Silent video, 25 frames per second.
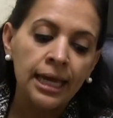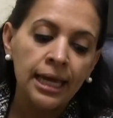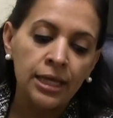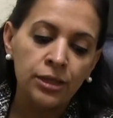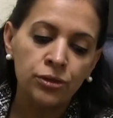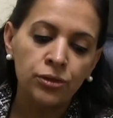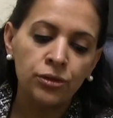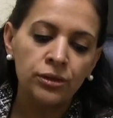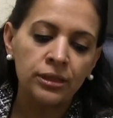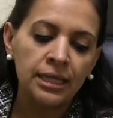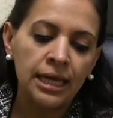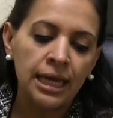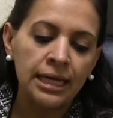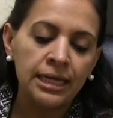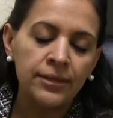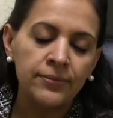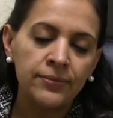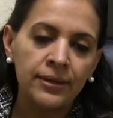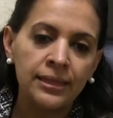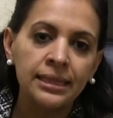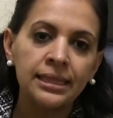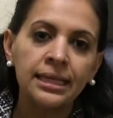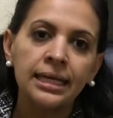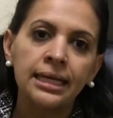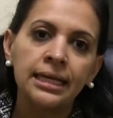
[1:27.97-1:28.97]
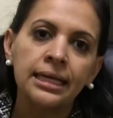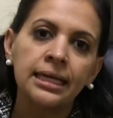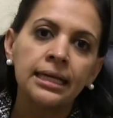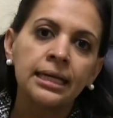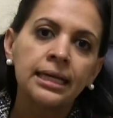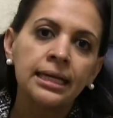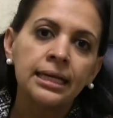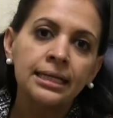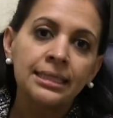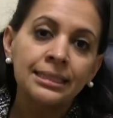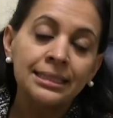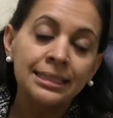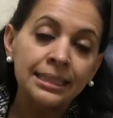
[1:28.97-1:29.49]
en donde a nivel de
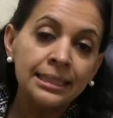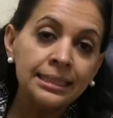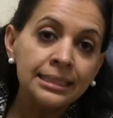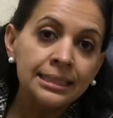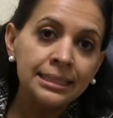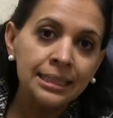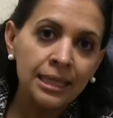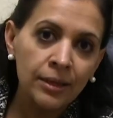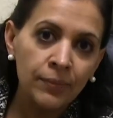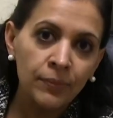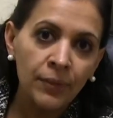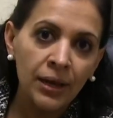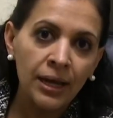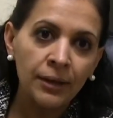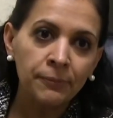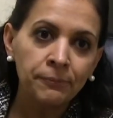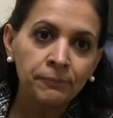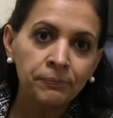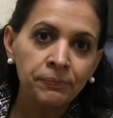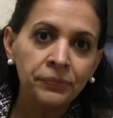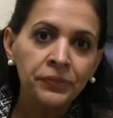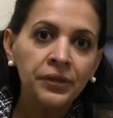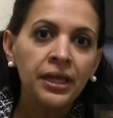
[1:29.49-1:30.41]
sistema,